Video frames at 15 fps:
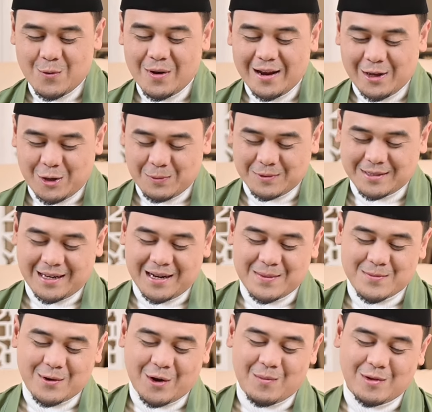
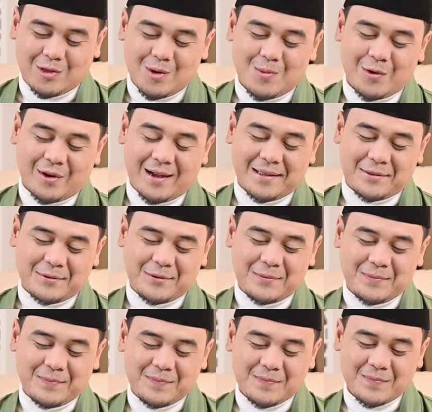Waalaikumsalam warahmatullahi wabarakatuh.
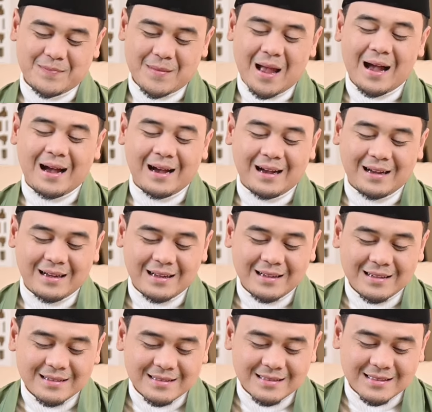
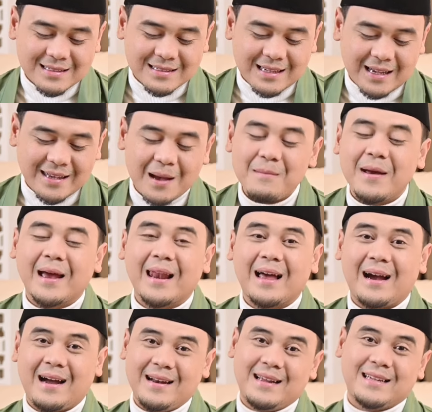AA, saya
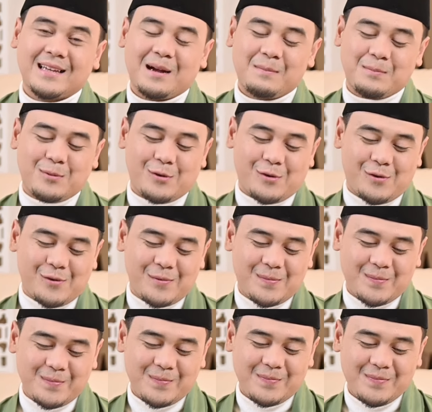Bella dari Lampung.
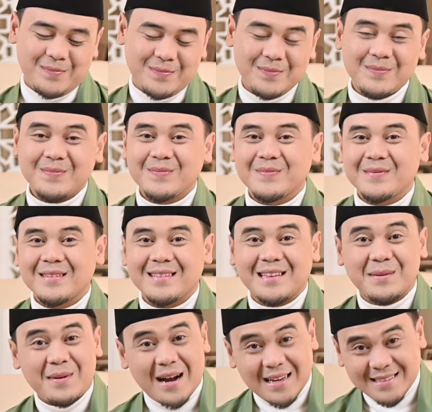
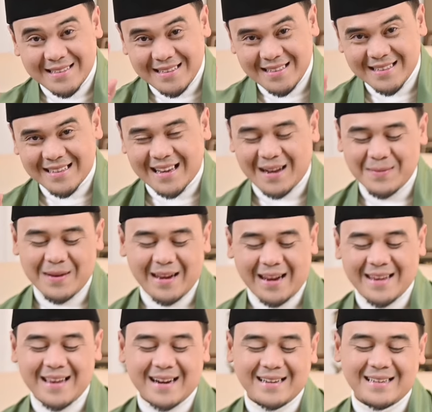Terima kasih Kak
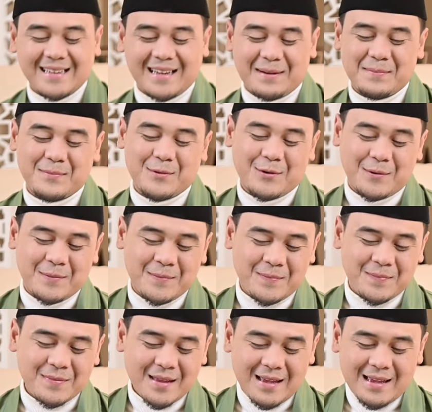Bella yang dari Lampung.
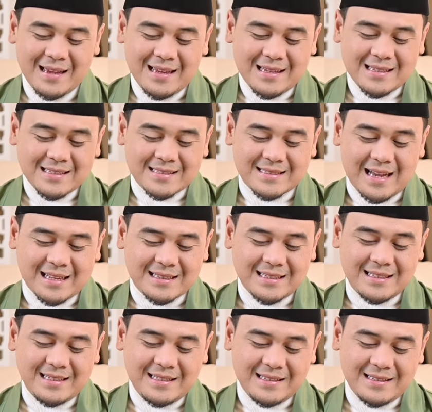
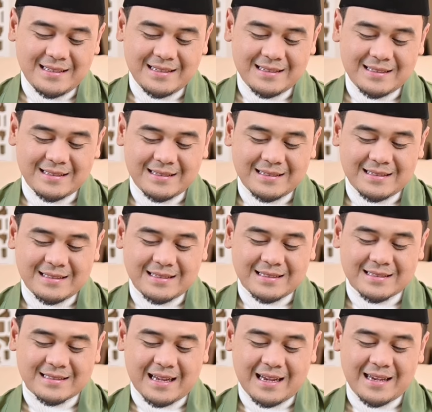Saat ini
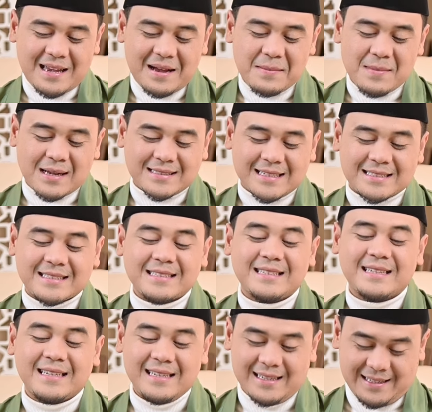saya masih
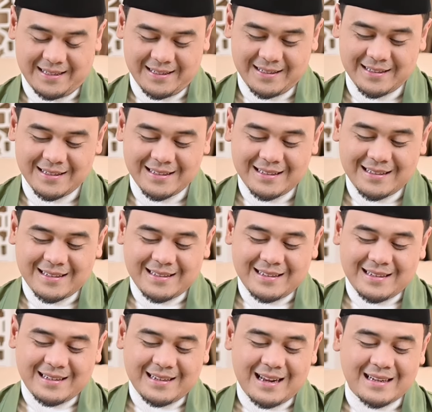sendiri
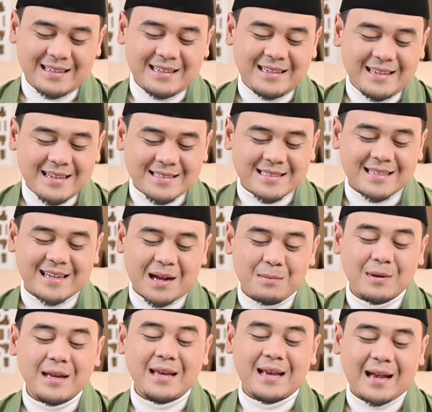dan ingin segera
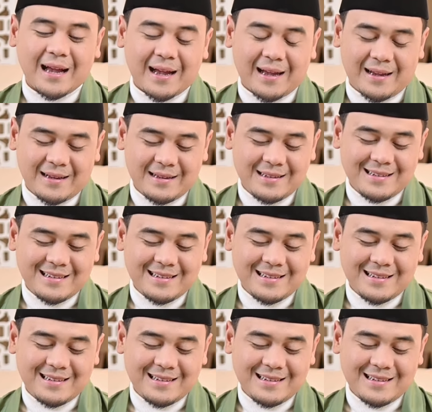menikah